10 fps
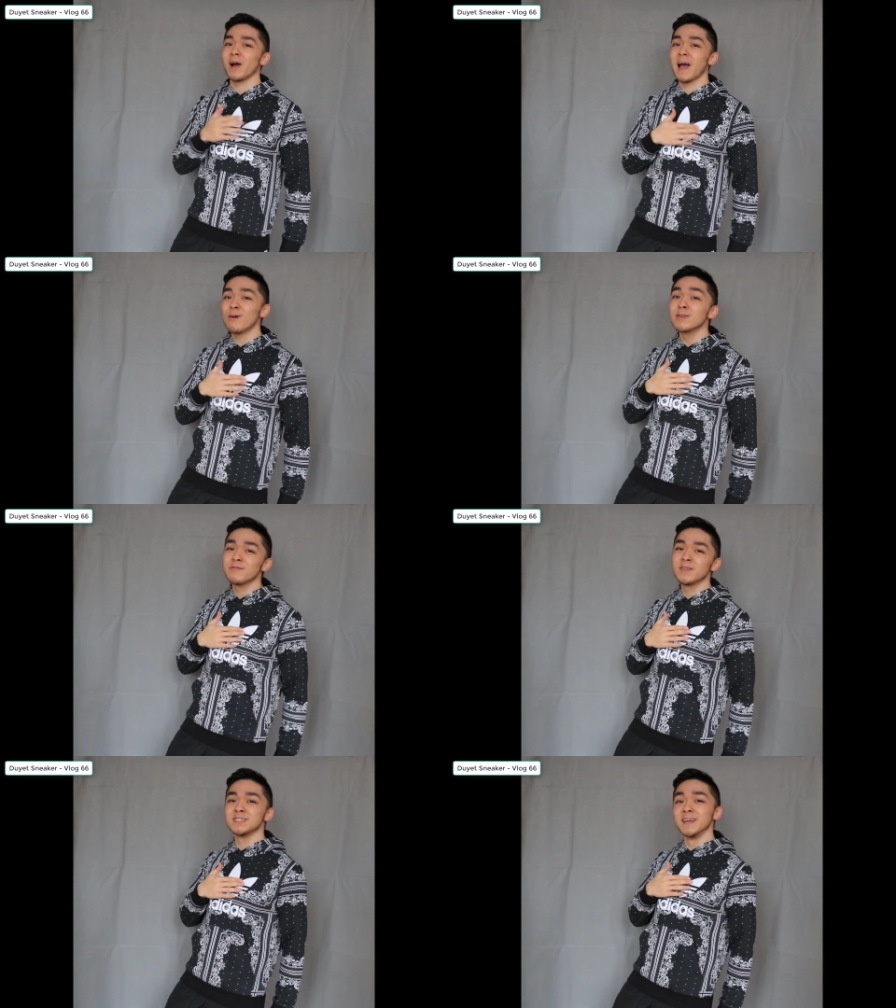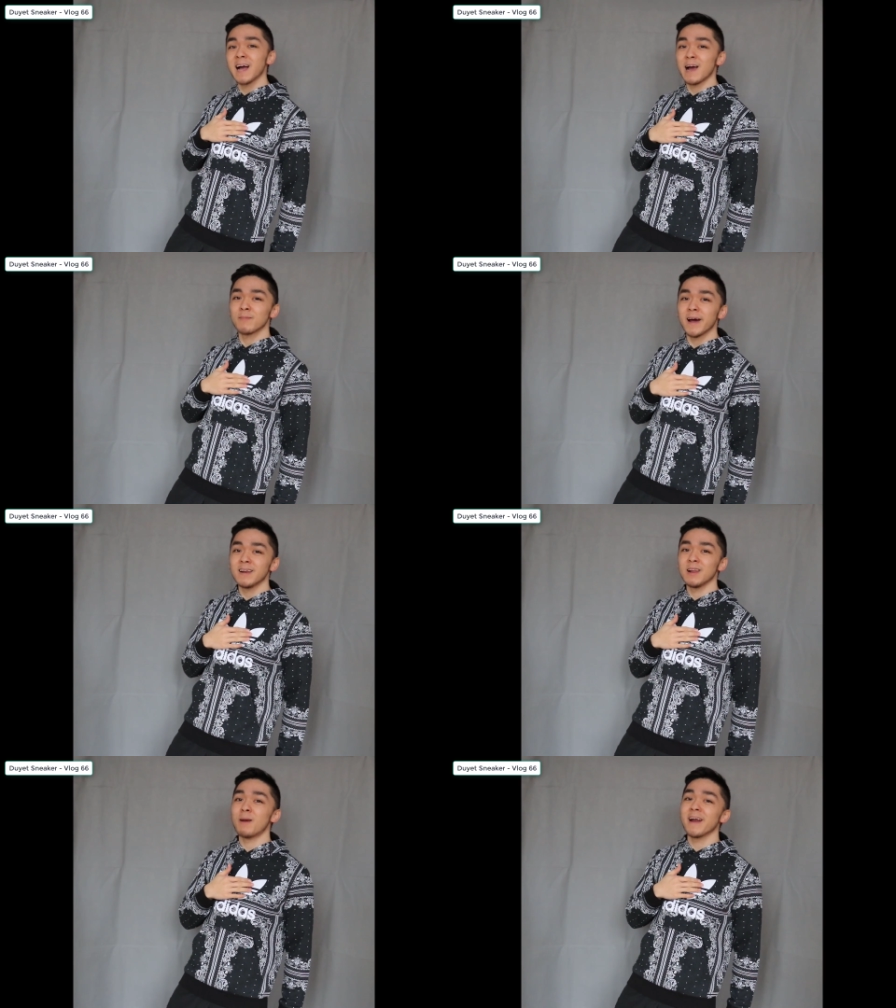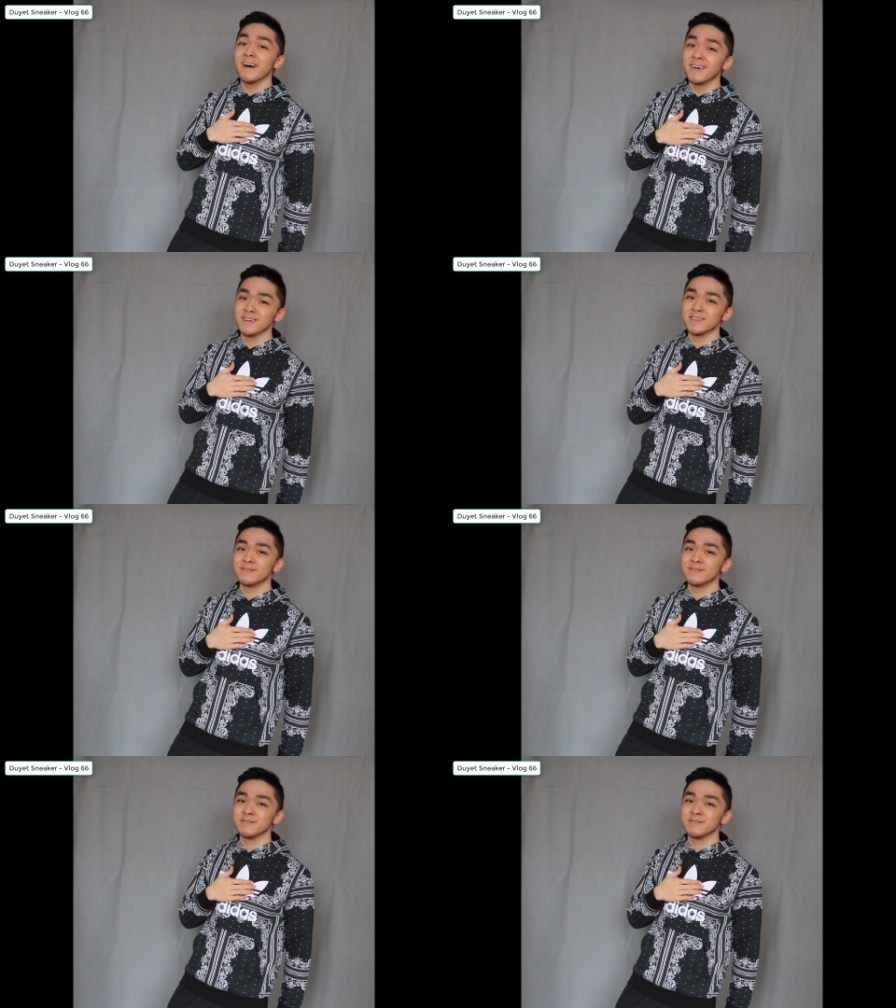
của cái áo nhân vật chính ngày hôm nay là bandana